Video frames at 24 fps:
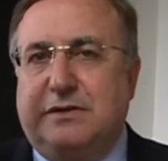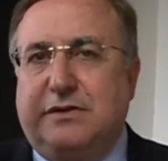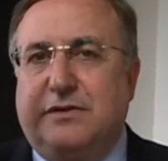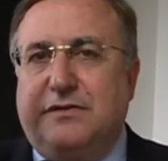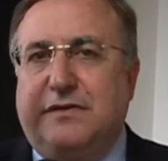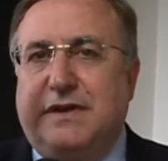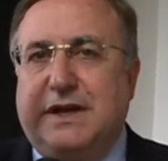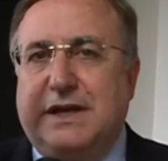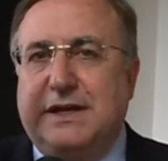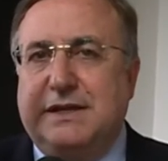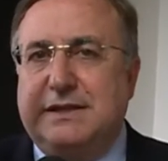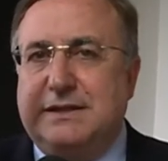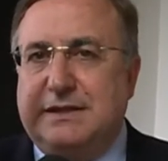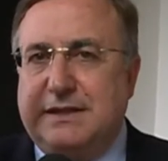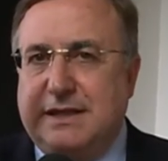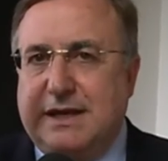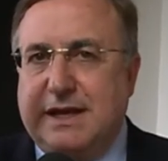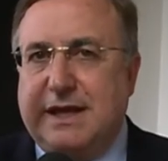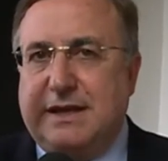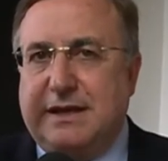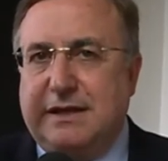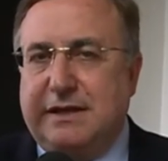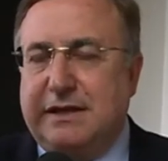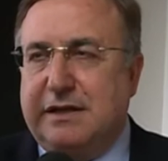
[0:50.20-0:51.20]
dovrà
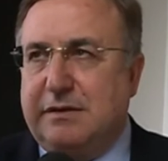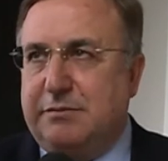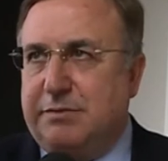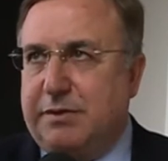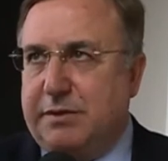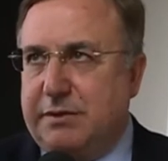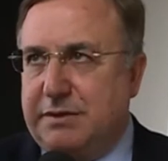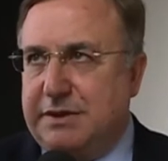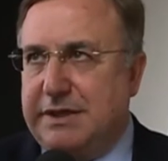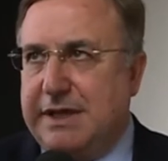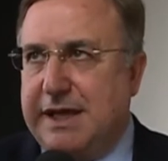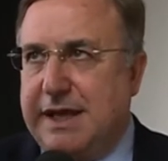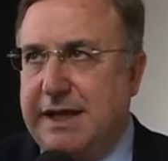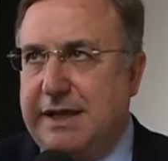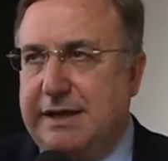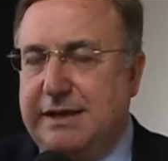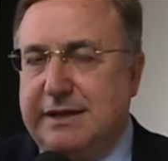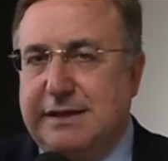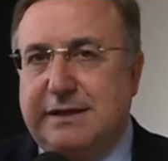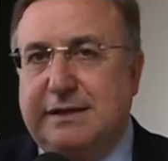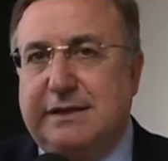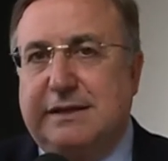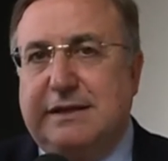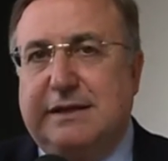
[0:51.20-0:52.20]
entrare nel
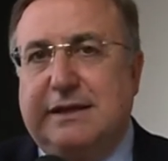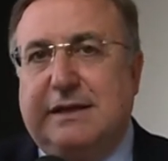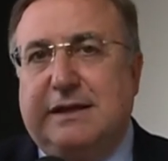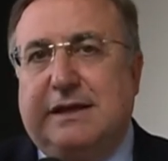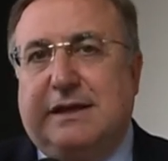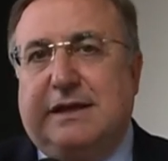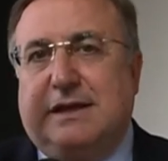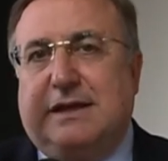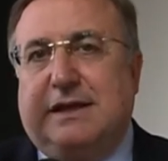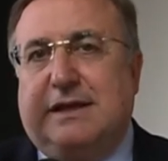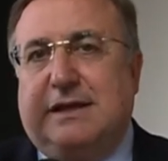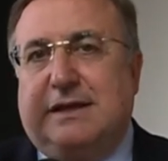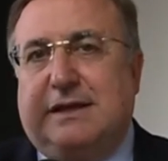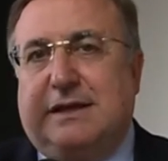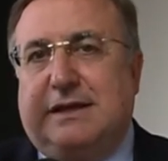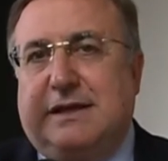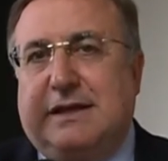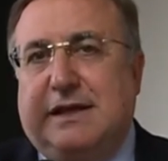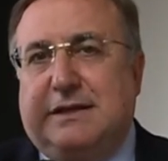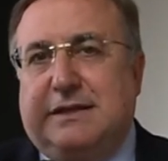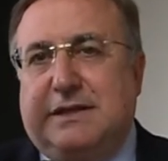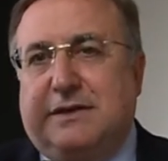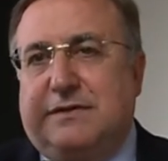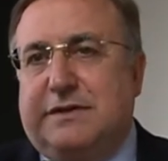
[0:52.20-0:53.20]
portale, e
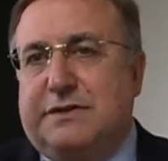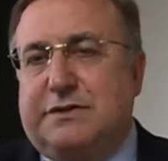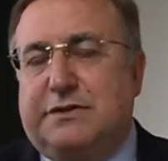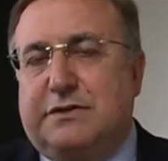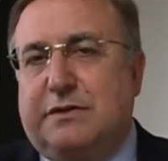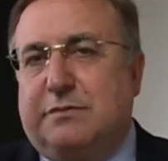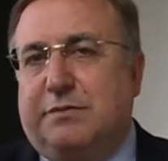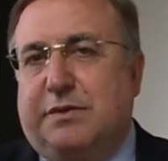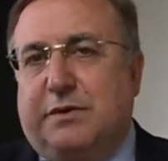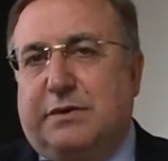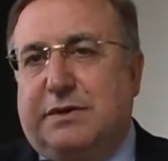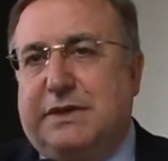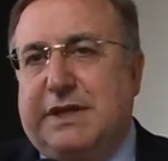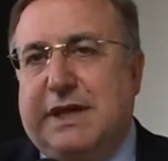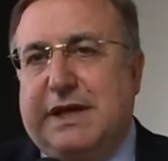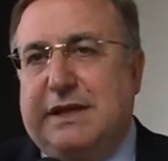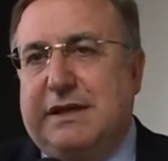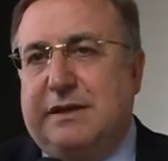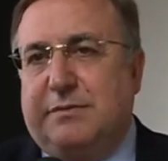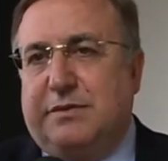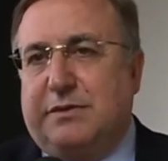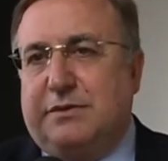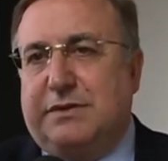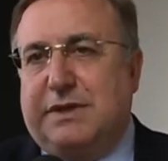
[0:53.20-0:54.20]
eh, attraverso il
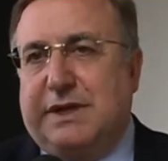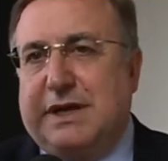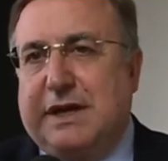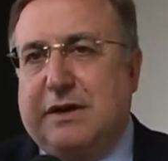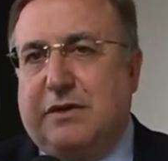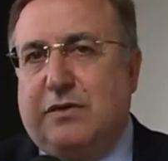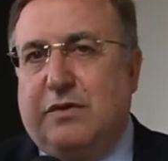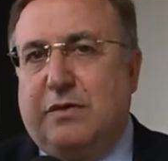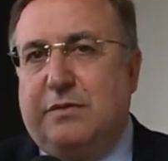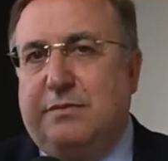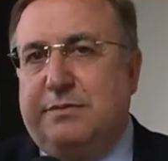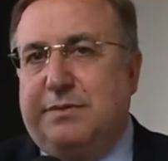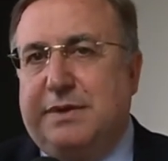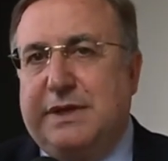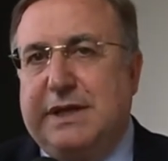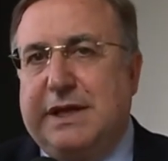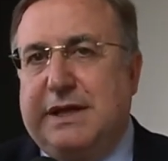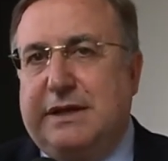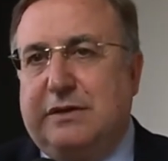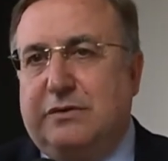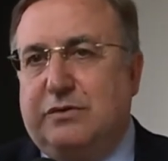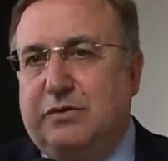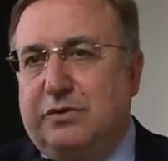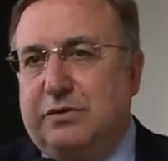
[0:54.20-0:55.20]
portale potrà
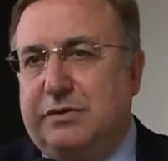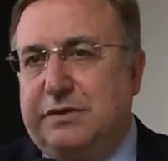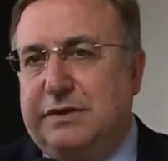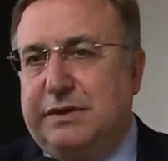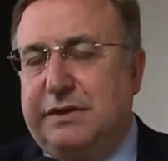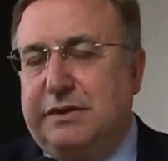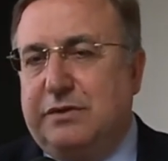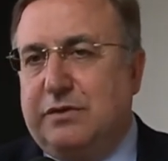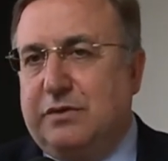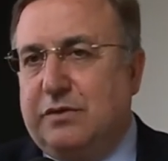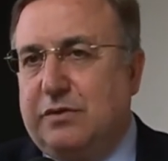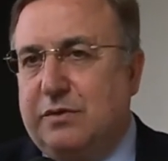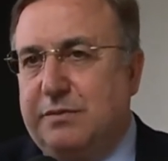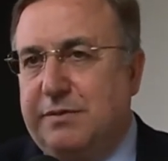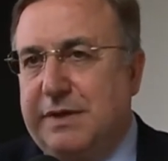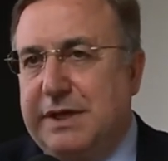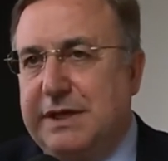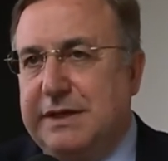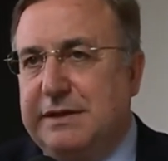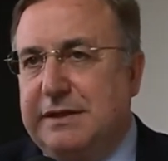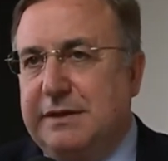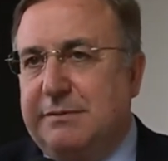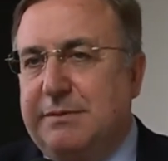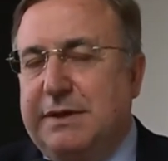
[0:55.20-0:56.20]
compilare tutti i
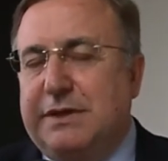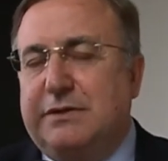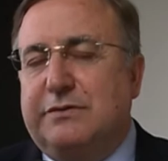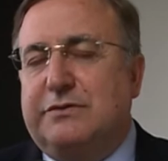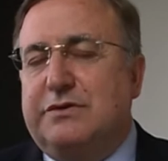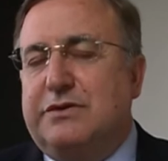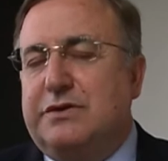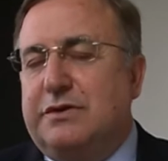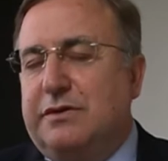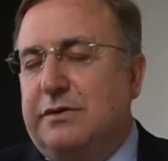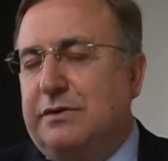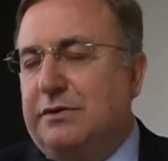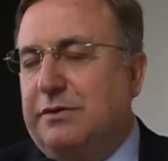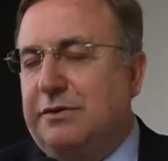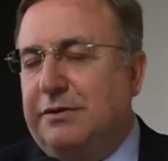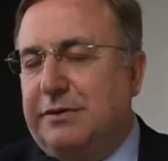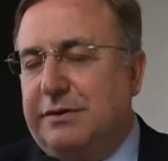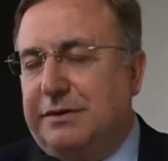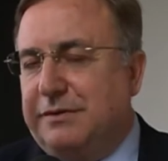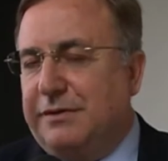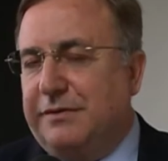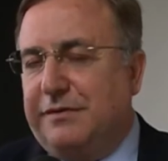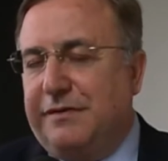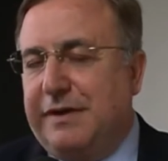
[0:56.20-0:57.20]
documenti, ma non solo
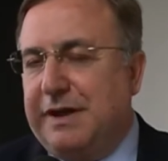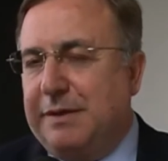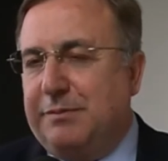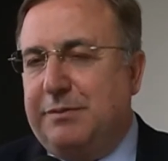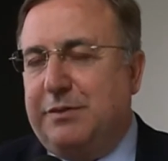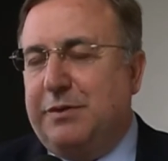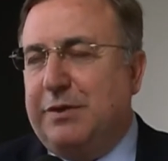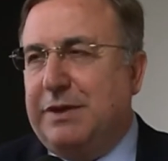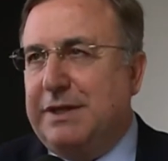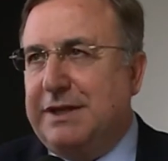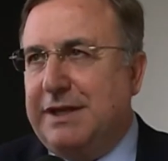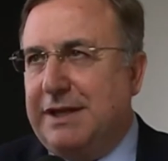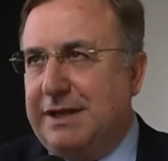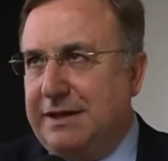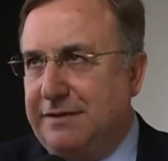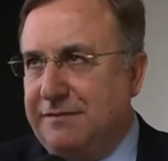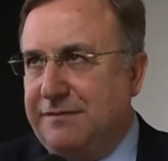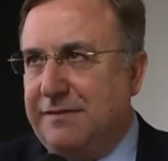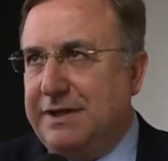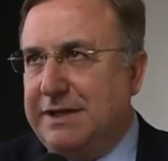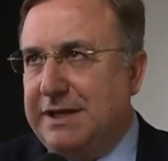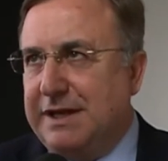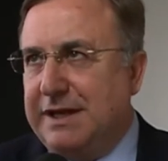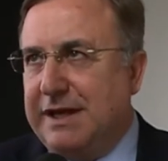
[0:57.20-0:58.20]
non dovrà più andare in
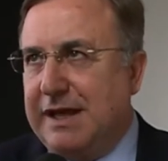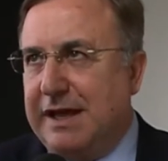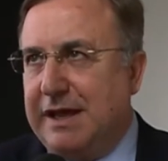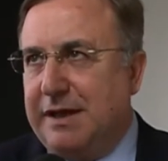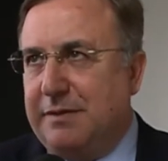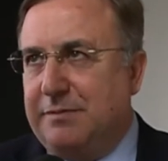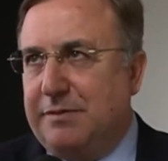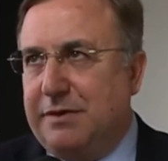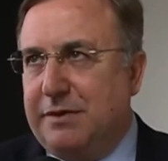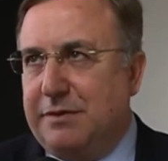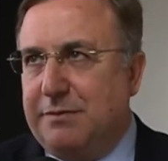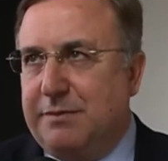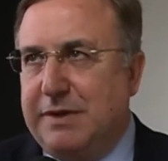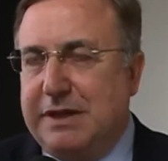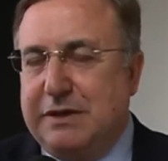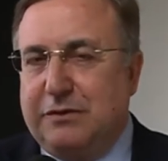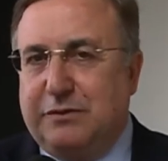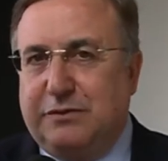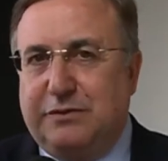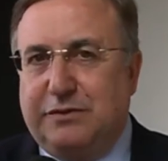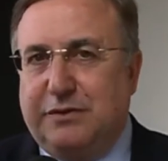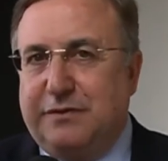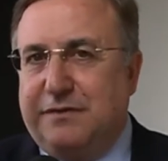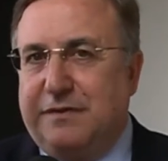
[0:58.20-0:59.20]
via De Capri, ma
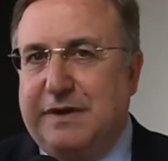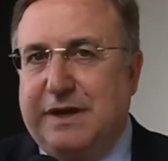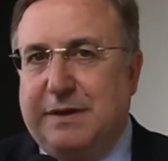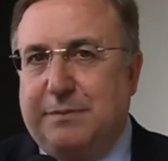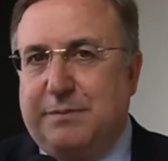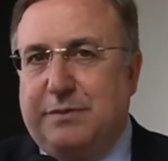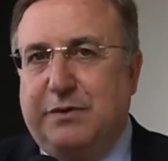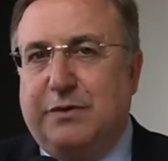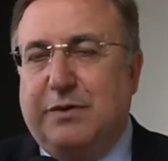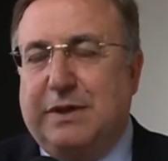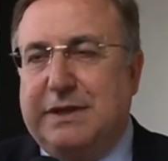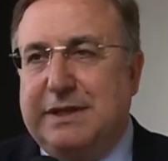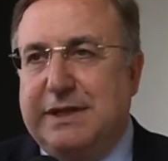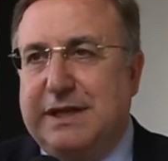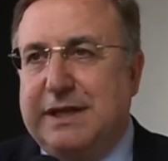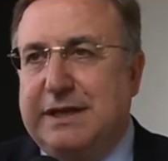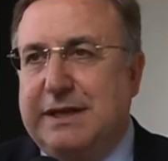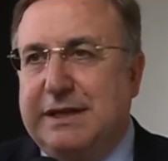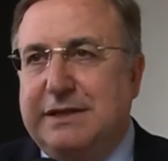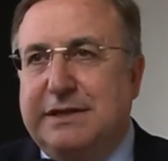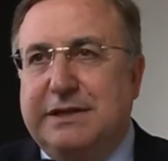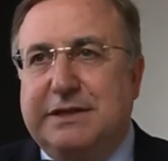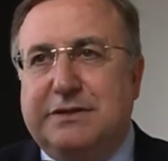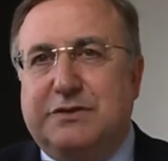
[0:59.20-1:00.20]
non dovrà più
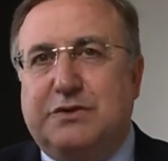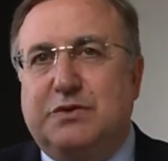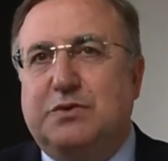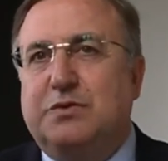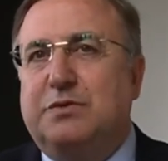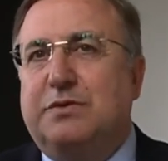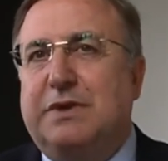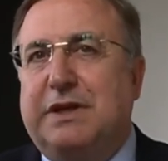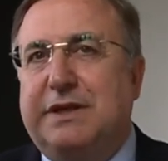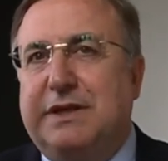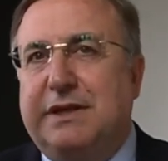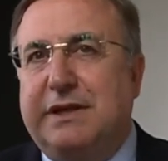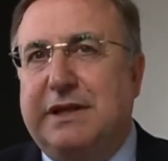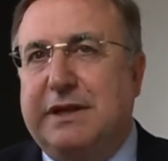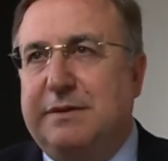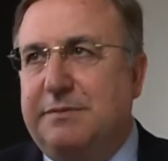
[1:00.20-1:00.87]
andare in nessuna delle